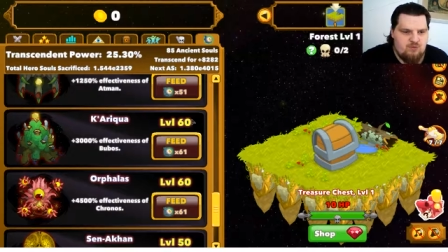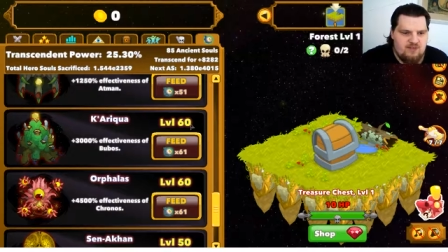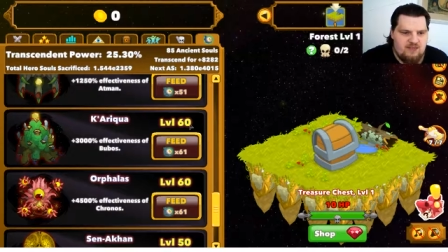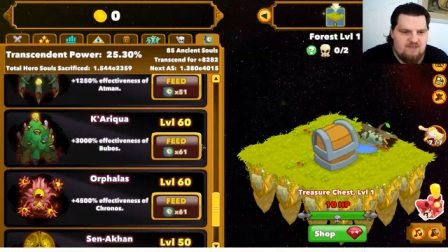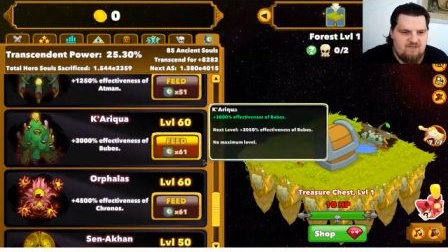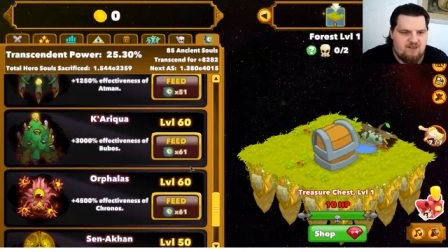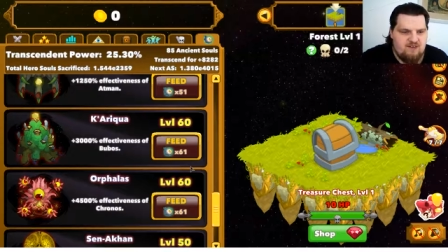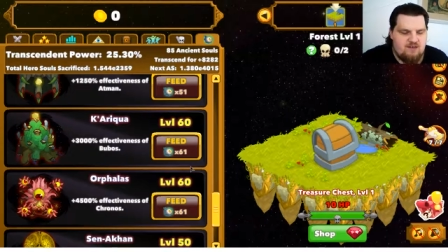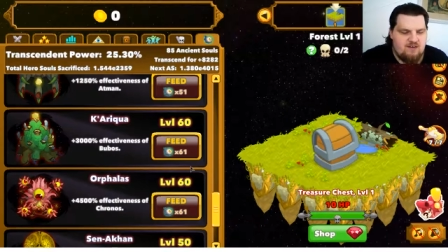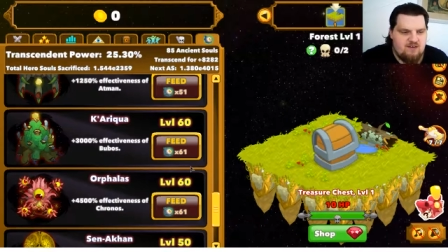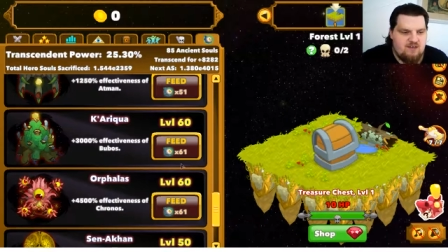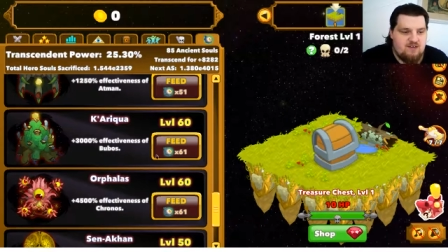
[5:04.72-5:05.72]
leveln
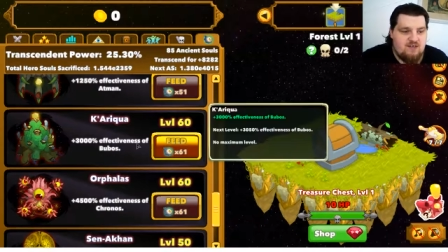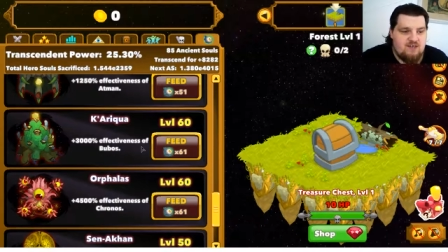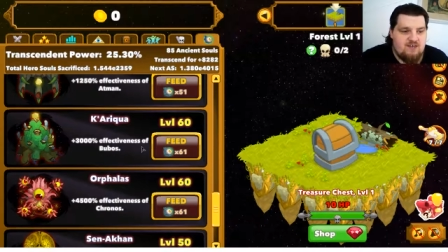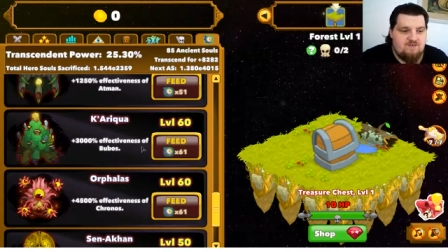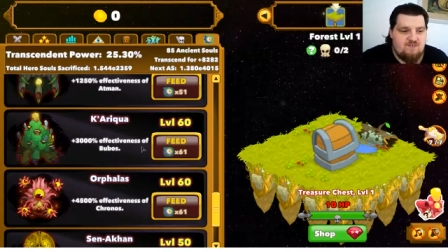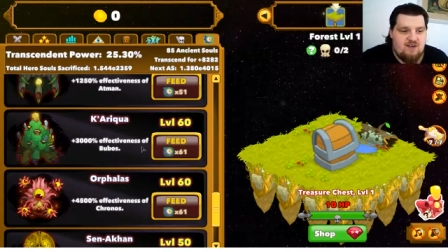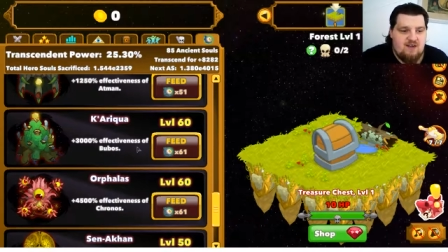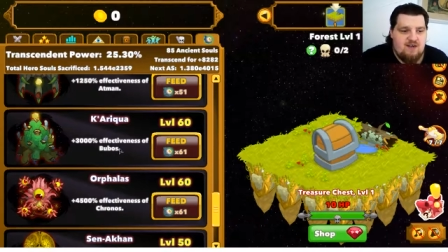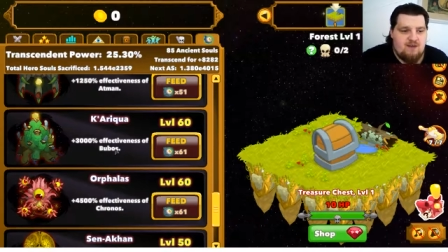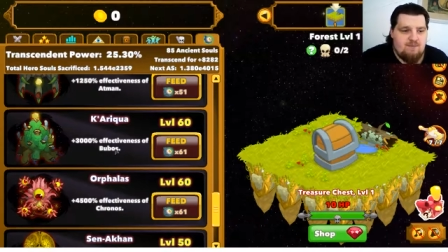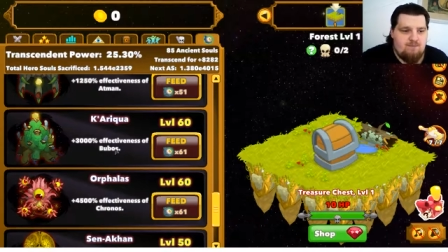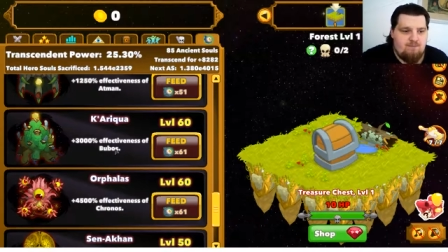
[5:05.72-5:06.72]

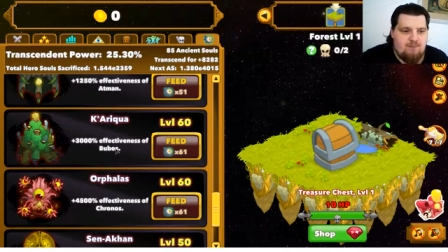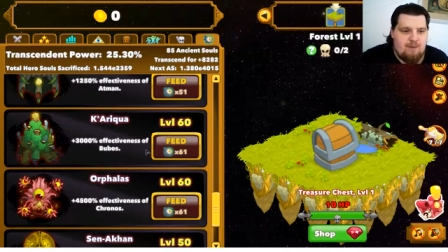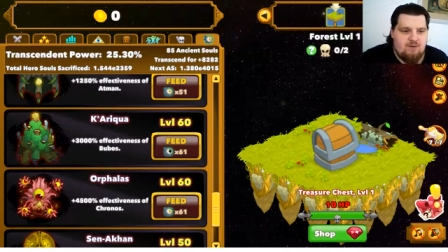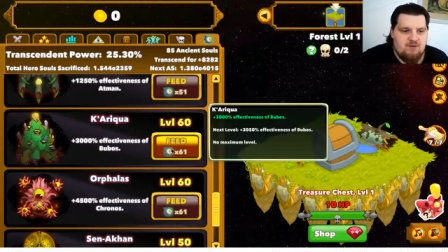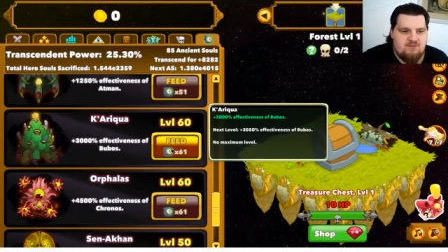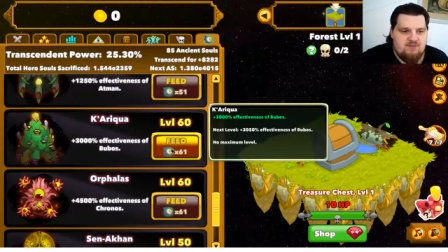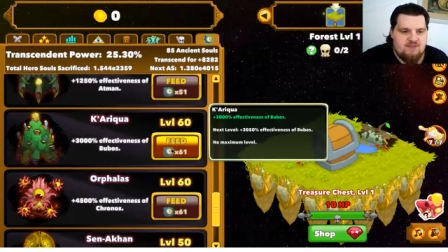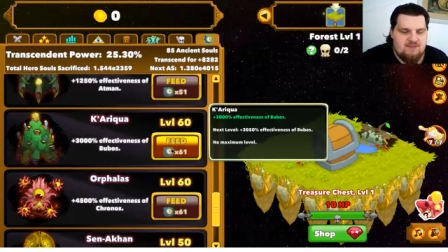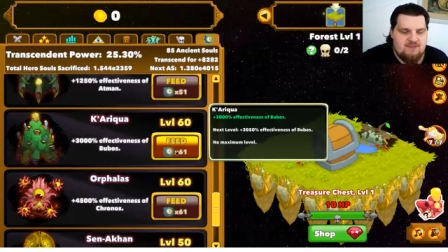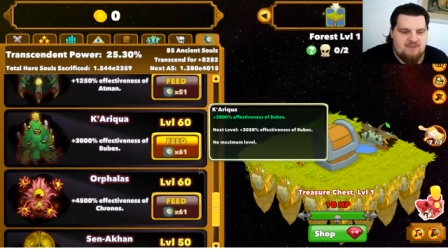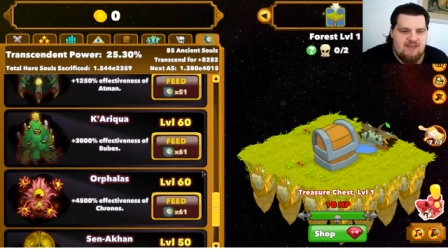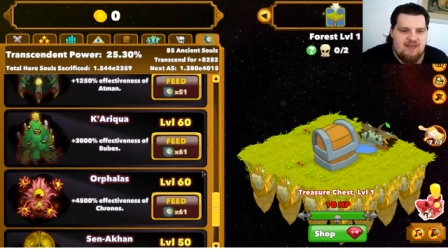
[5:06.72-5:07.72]
weil Babos
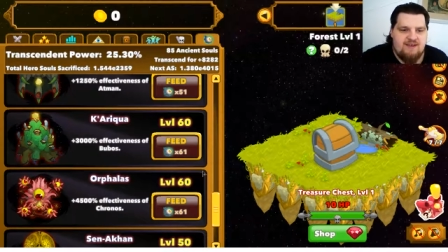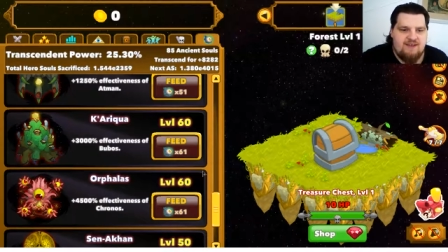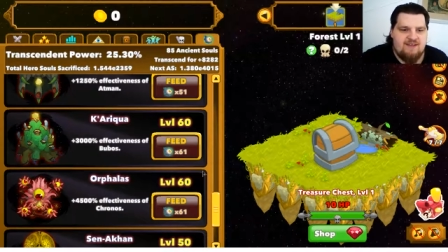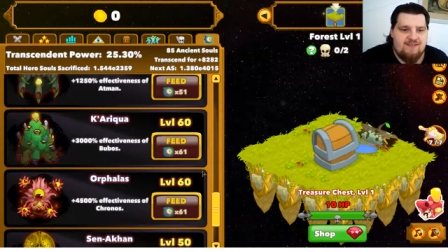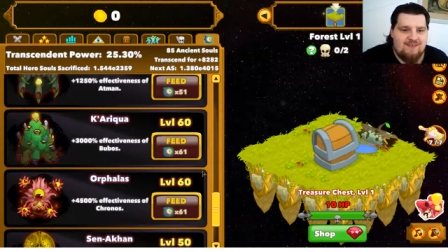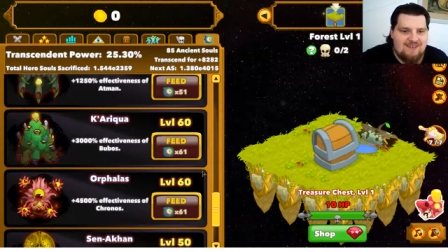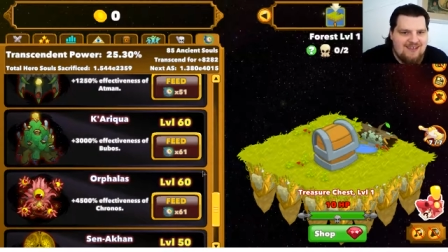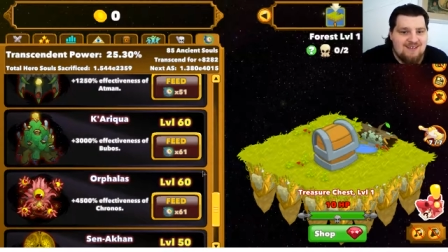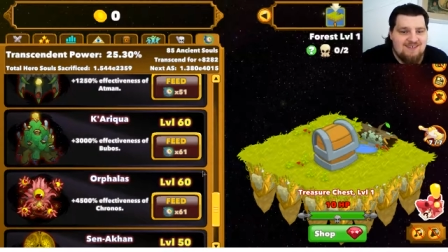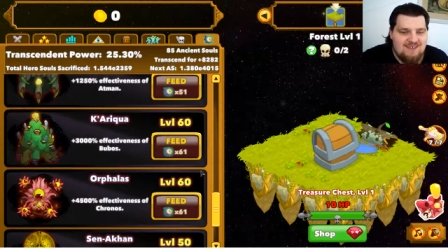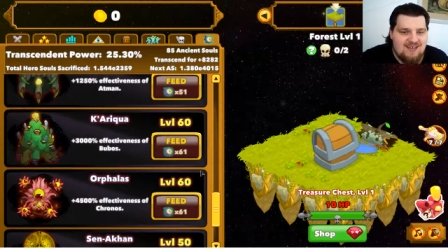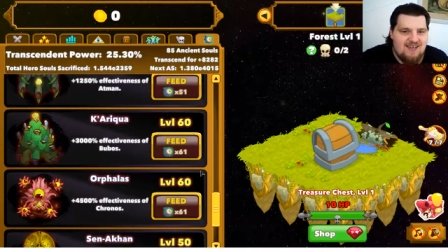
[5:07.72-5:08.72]
ist der, der
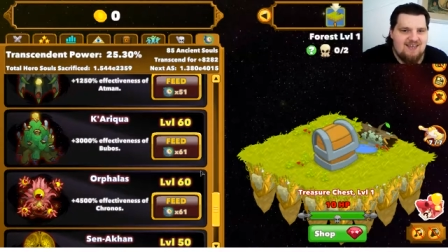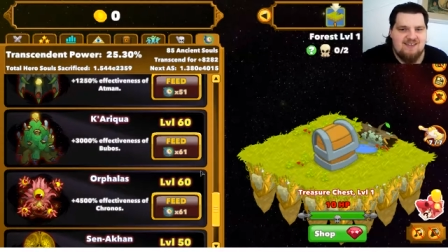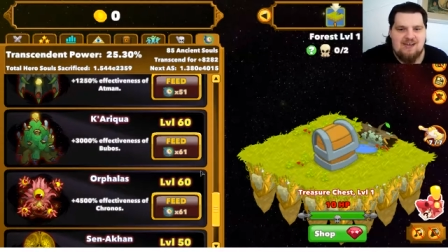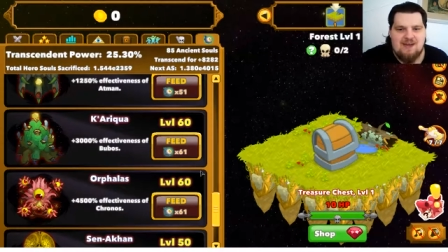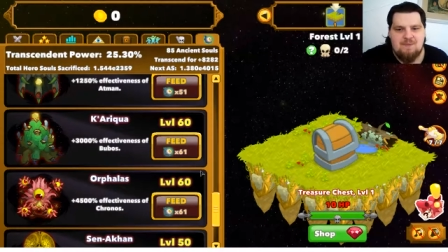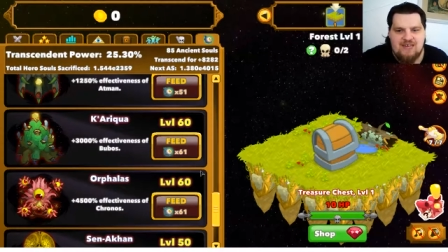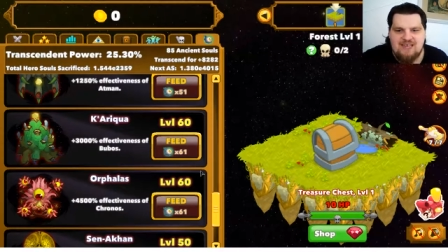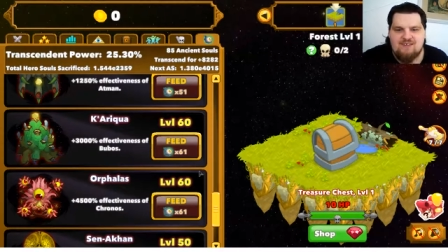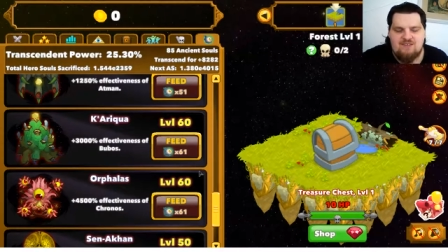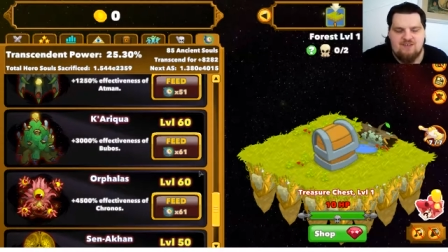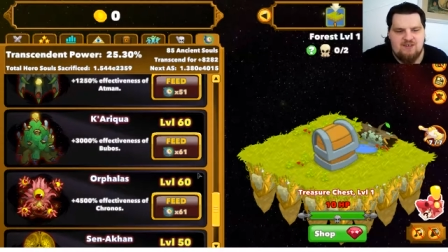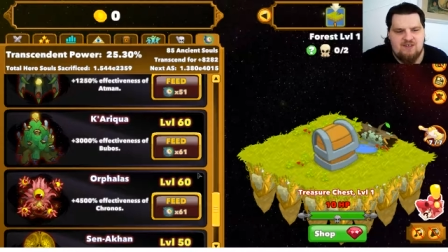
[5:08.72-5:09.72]
derzeit am
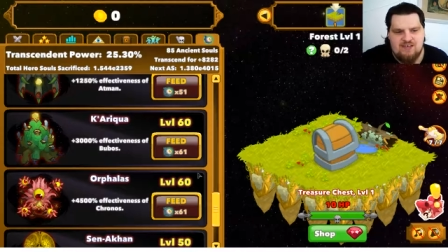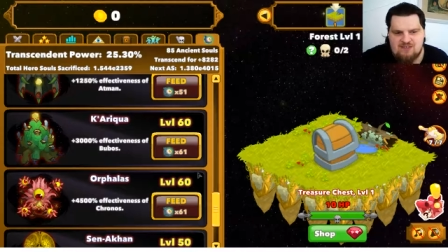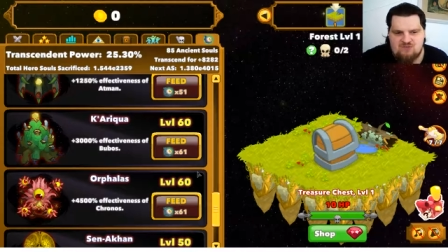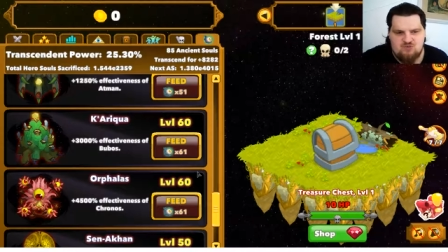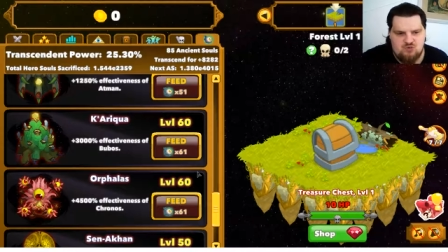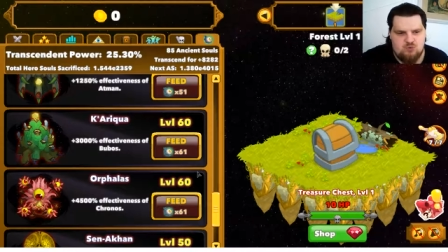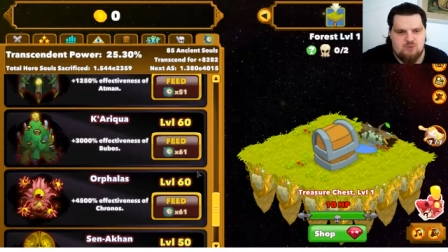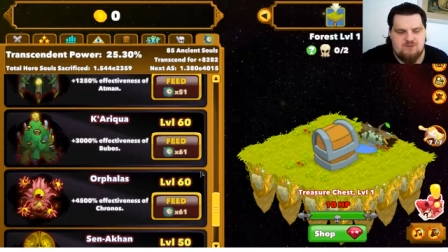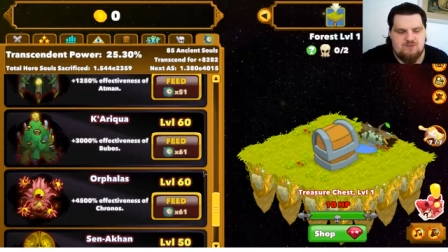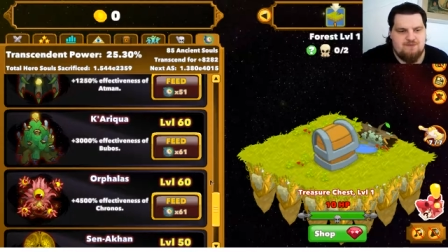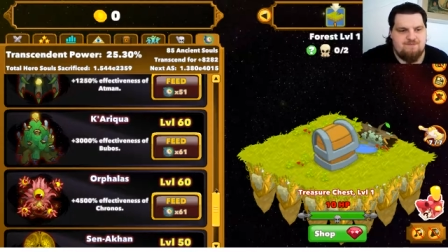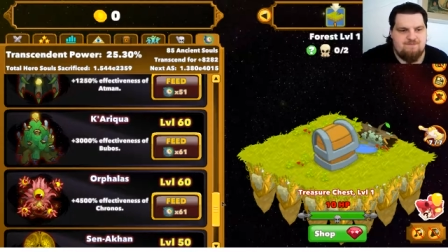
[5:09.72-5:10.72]
ehesten an die Grenzen stößt.